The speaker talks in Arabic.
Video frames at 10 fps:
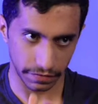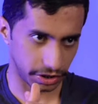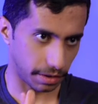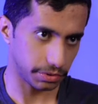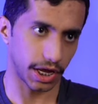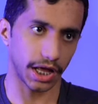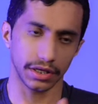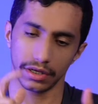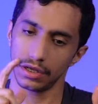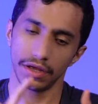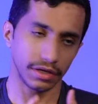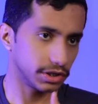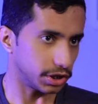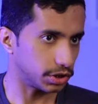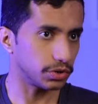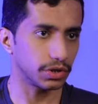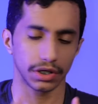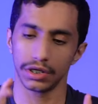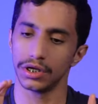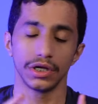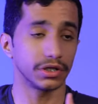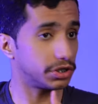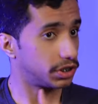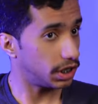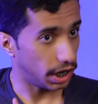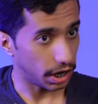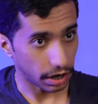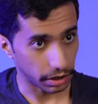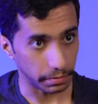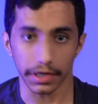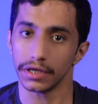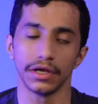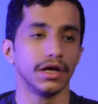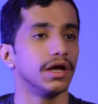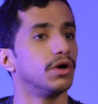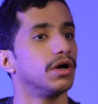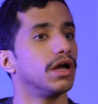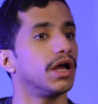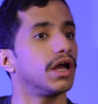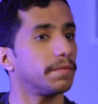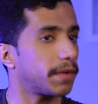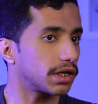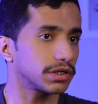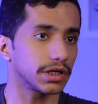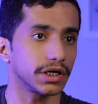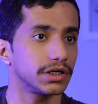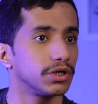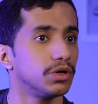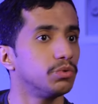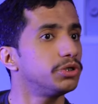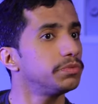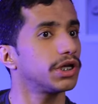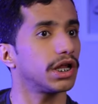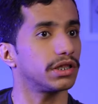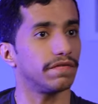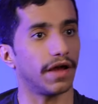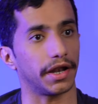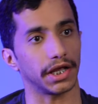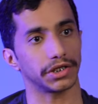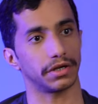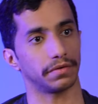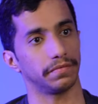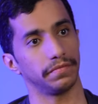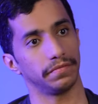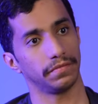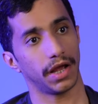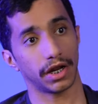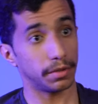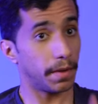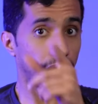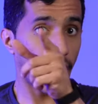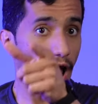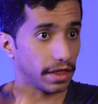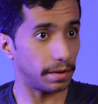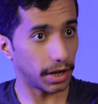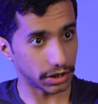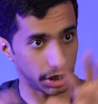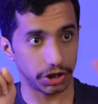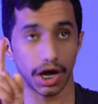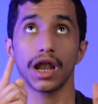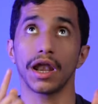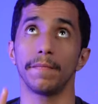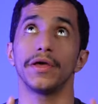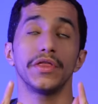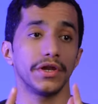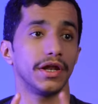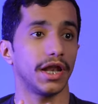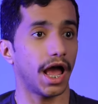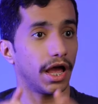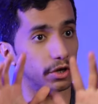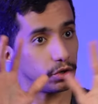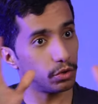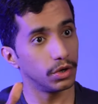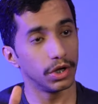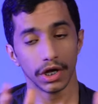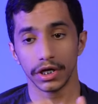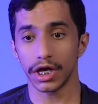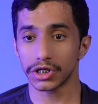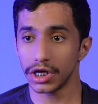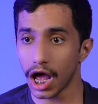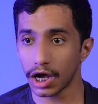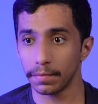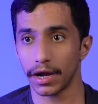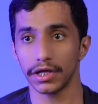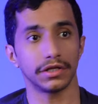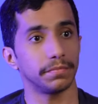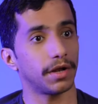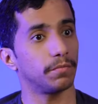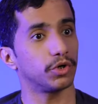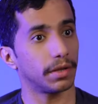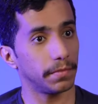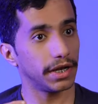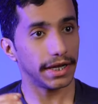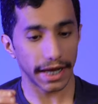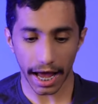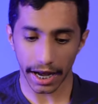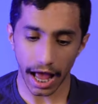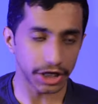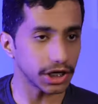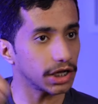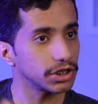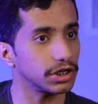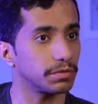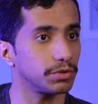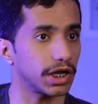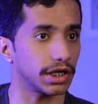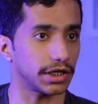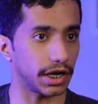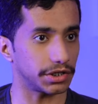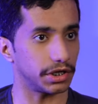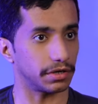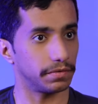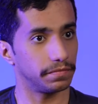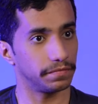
في سناب شات تيك توك ترسل لي على رقمي منصة اكس منصة اكس وش مشكلة دفاع النصر؟ انا اتمنى هذا المقطع ان شاء الله باذن الله انه يصل لاكبر عدد من المهتمين اني انا اشخص لك مشكلة النصر.